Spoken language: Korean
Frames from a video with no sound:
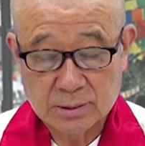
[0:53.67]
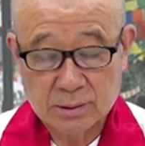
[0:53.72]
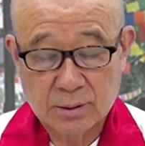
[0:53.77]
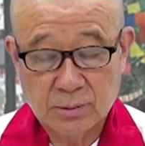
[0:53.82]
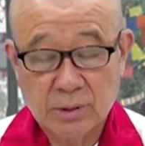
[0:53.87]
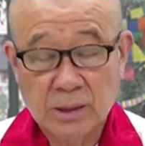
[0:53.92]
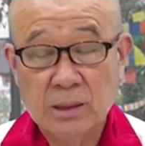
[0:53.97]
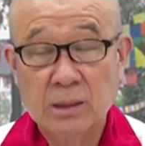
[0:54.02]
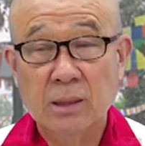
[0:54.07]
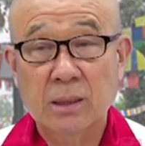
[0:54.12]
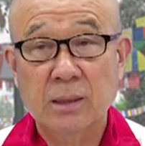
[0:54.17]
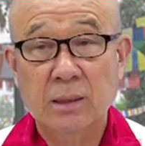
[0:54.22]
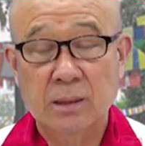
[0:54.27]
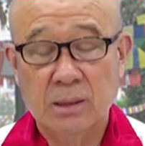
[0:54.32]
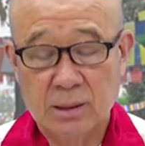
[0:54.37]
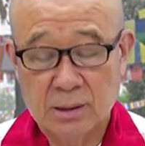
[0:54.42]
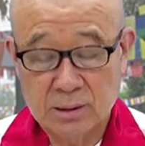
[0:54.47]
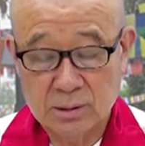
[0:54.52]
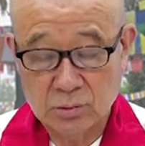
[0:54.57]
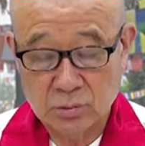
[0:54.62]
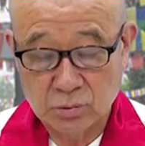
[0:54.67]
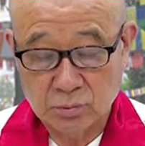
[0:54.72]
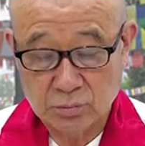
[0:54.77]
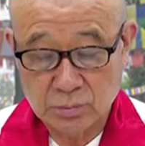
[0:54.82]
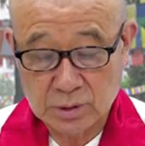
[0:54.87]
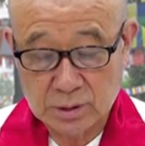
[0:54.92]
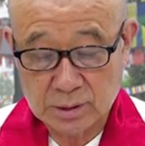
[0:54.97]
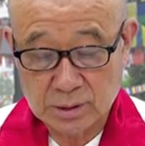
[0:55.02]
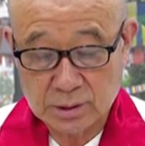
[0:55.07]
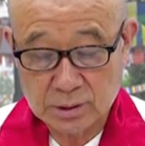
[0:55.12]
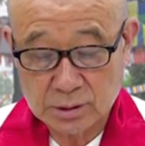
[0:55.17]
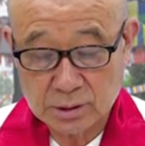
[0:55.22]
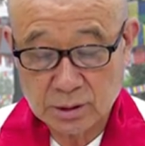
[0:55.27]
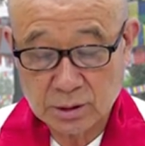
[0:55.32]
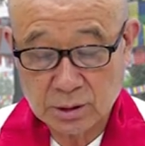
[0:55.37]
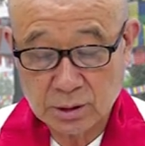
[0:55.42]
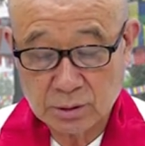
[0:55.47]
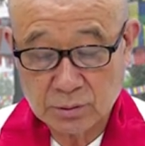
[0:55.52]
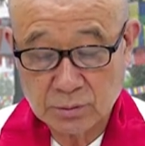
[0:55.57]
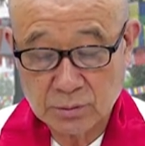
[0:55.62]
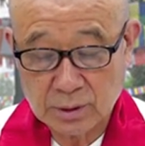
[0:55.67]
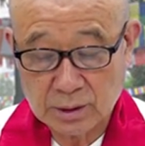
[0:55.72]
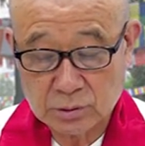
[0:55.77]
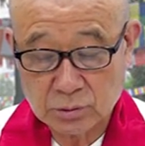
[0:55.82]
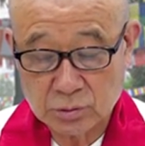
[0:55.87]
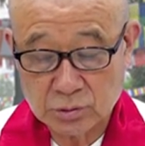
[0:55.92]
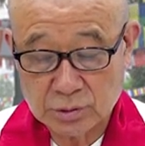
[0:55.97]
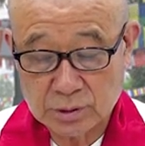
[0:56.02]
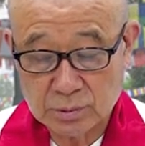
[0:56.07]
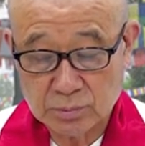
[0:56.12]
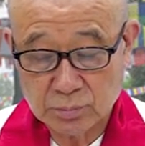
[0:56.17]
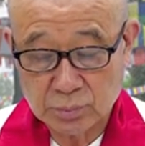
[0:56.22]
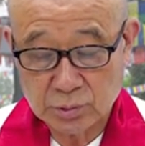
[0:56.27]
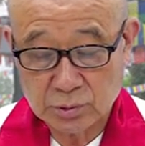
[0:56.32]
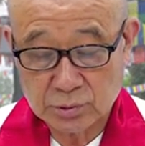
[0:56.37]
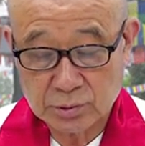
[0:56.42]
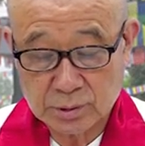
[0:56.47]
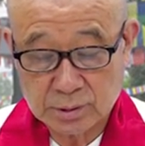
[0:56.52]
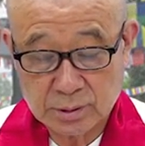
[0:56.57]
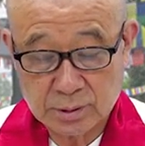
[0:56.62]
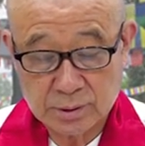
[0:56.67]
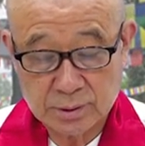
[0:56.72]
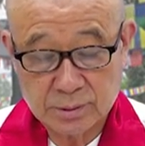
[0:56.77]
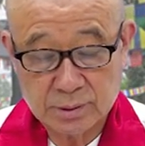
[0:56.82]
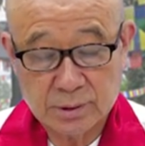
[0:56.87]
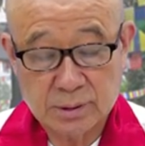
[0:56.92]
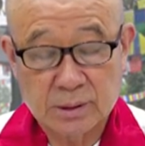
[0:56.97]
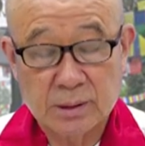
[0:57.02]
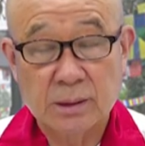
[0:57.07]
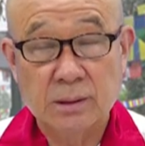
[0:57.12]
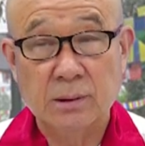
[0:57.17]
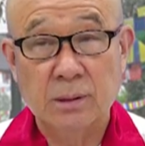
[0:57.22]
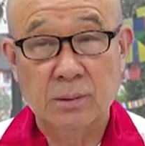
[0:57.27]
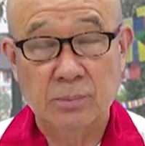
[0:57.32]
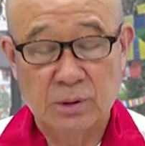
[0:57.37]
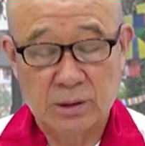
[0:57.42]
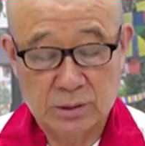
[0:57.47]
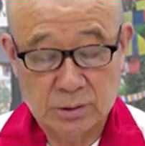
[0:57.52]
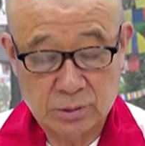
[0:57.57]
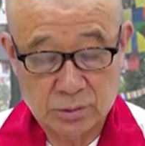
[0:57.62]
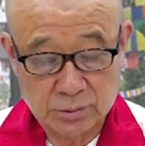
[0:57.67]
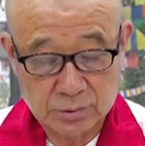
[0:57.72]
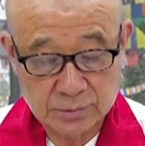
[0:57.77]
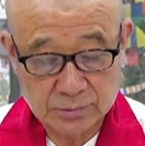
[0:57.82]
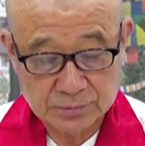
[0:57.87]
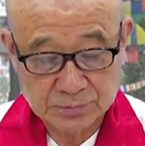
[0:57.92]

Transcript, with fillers: 환영한다는 룬빈이 성역화 추진 프로젝트의 이제 설명이죠.